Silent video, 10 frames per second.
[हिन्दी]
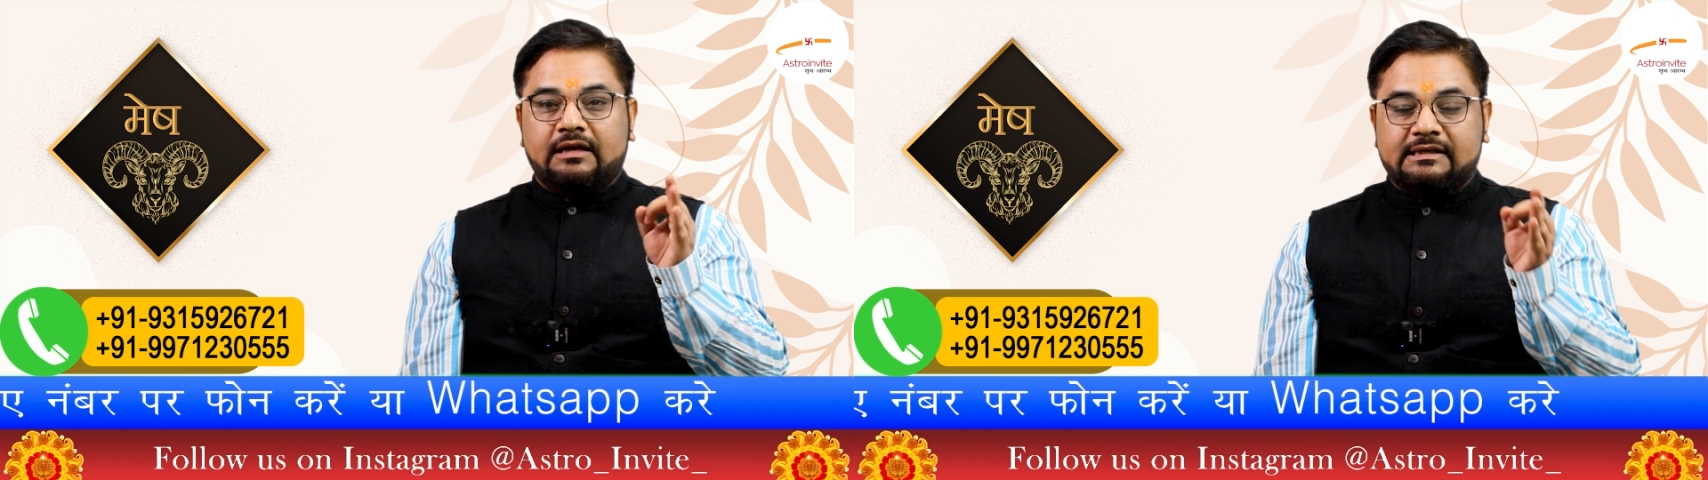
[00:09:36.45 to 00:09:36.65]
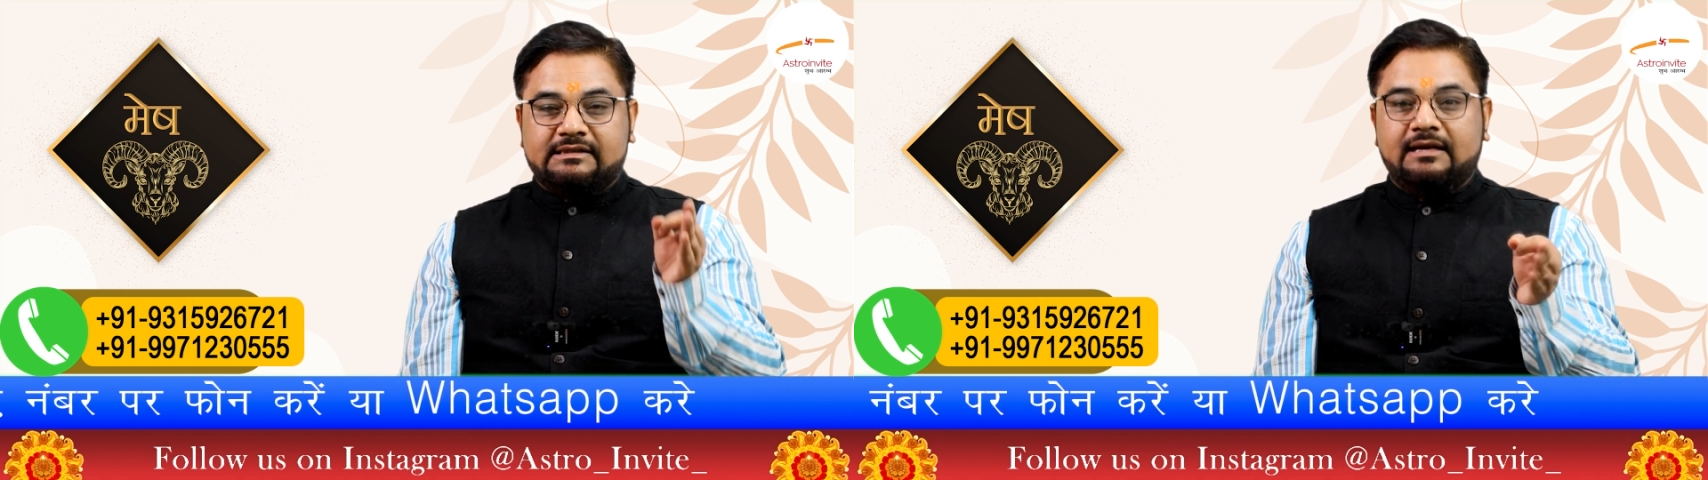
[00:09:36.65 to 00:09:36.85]

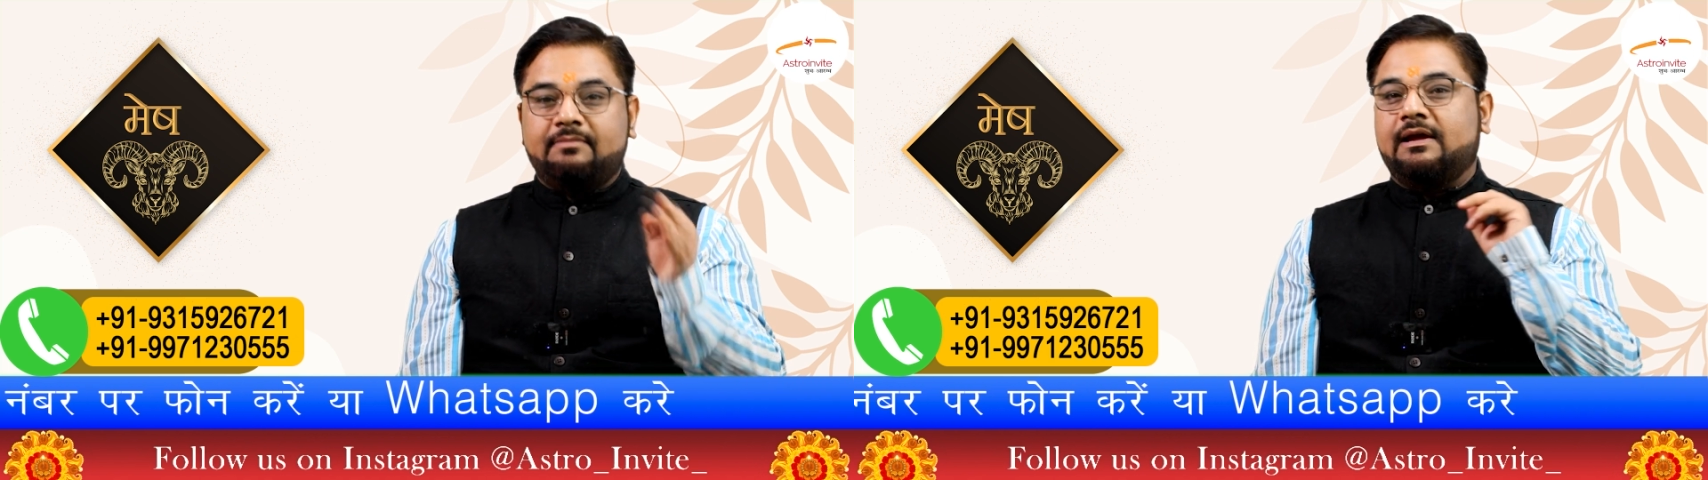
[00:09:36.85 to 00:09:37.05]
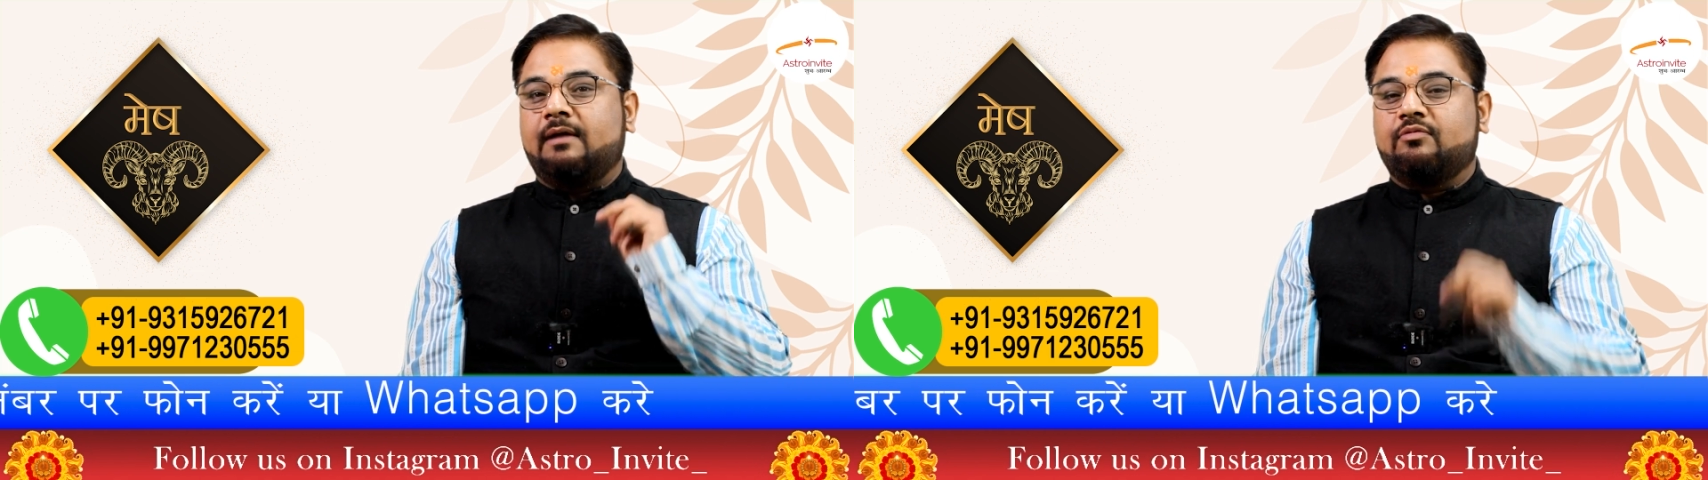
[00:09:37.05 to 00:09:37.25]
इससे
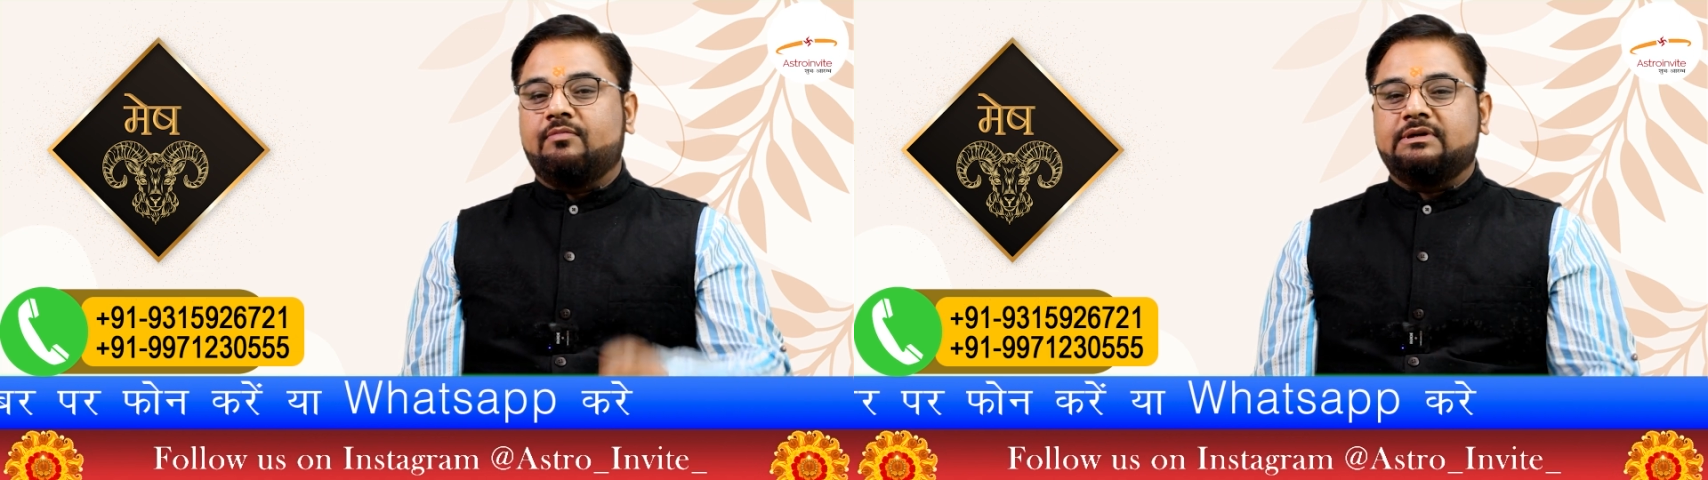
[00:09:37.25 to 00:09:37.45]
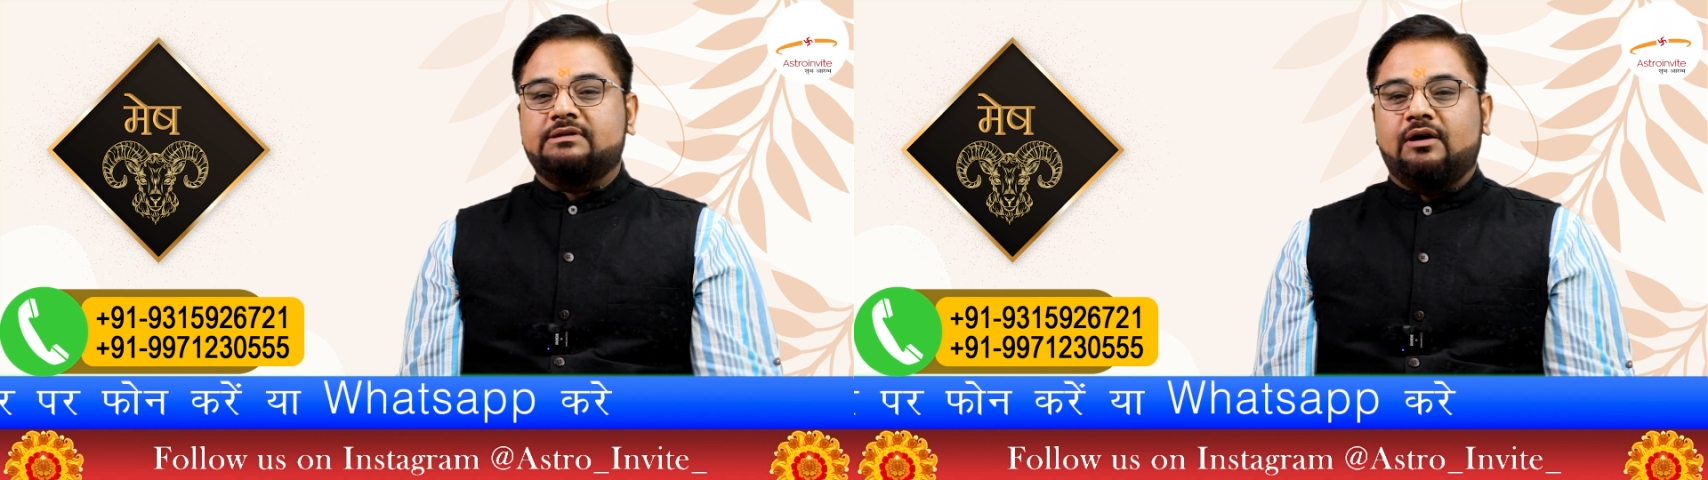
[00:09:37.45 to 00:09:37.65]
भी आपको
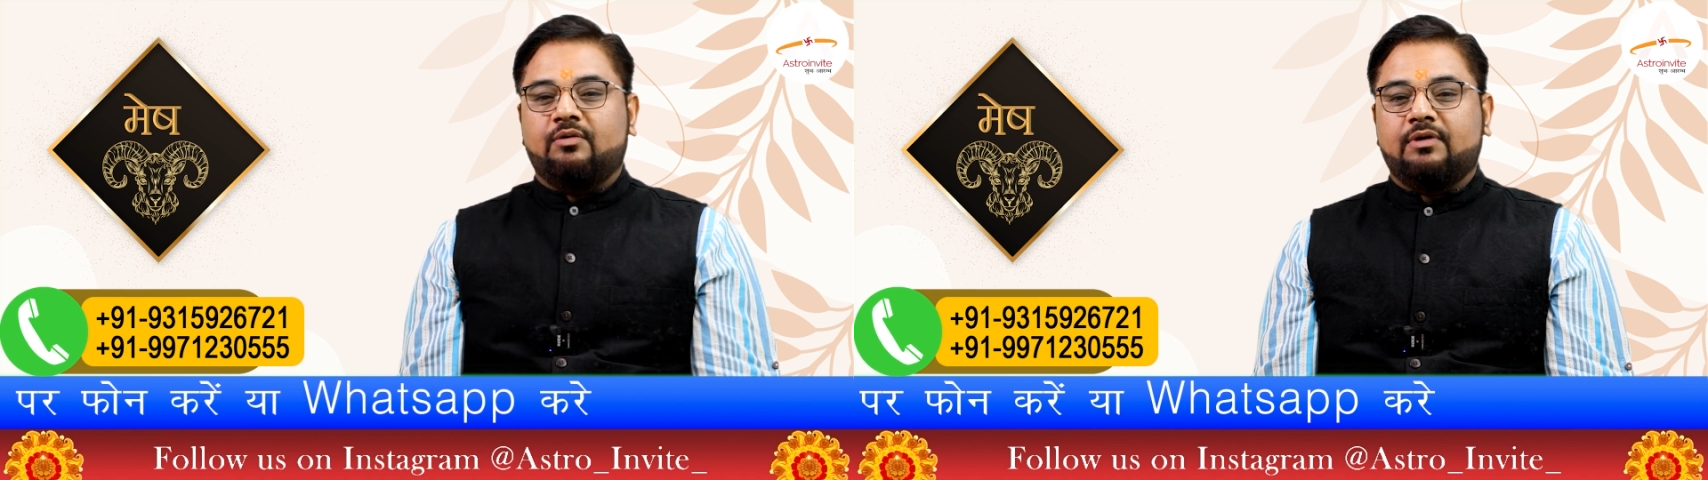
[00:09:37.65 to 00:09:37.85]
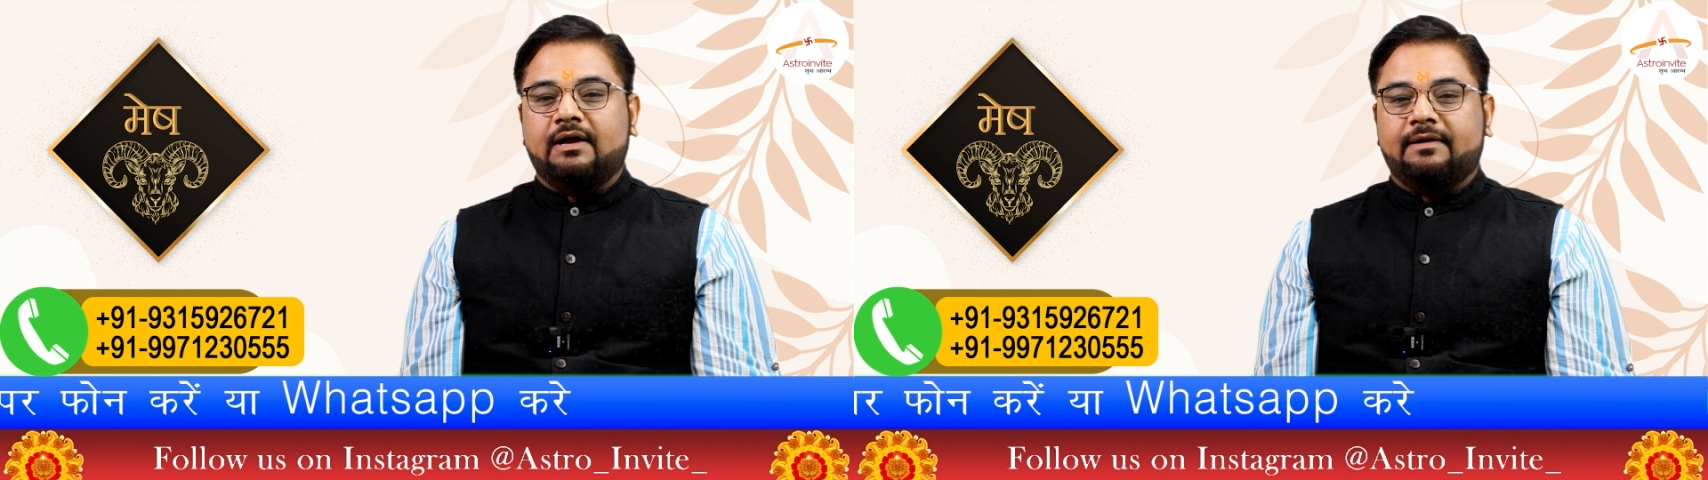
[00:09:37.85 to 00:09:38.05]
बचना
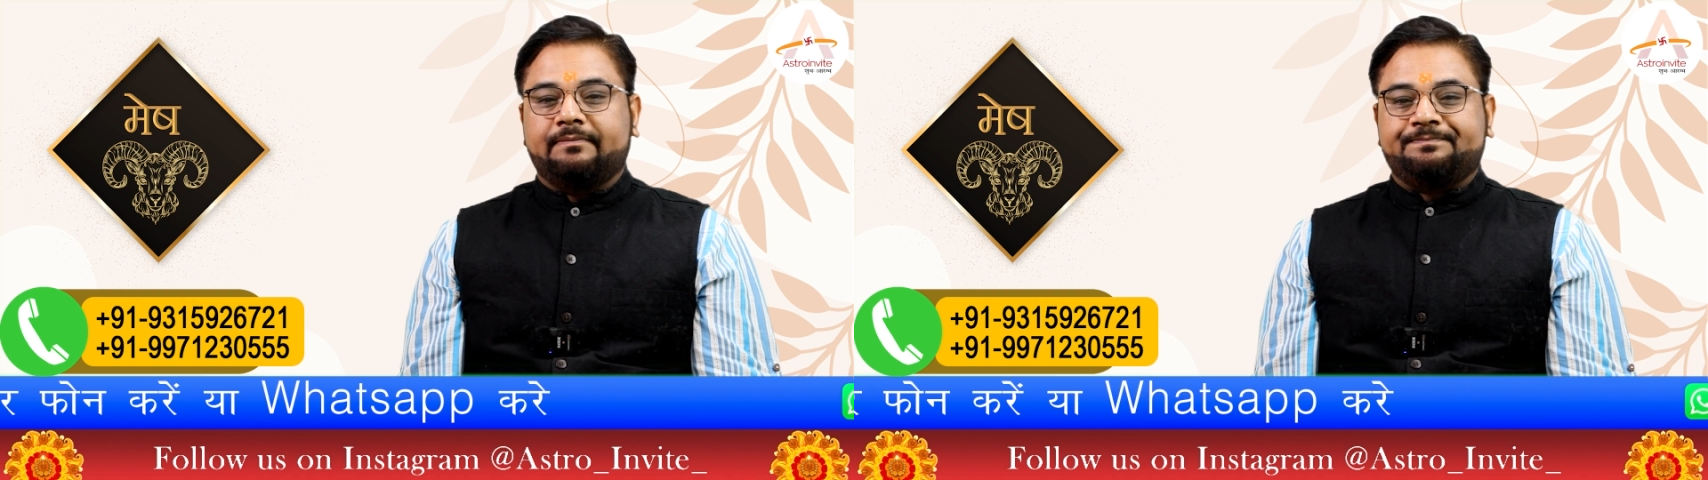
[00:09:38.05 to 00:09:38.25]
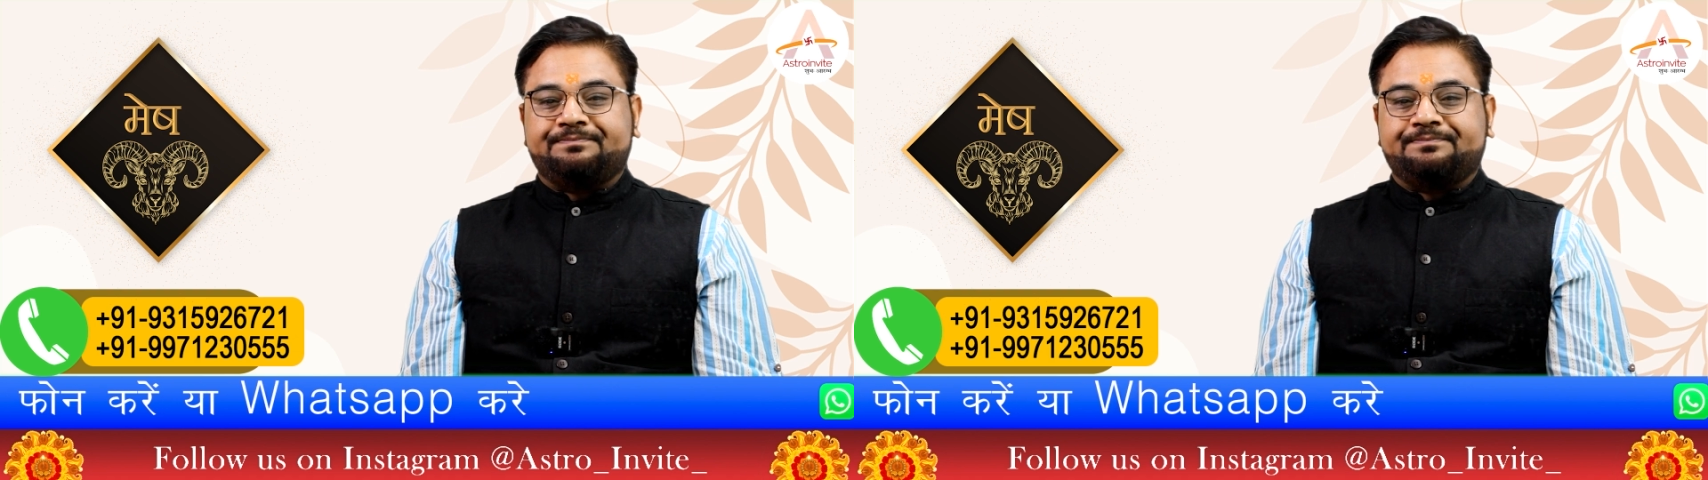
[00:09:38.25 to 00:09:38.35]
होगा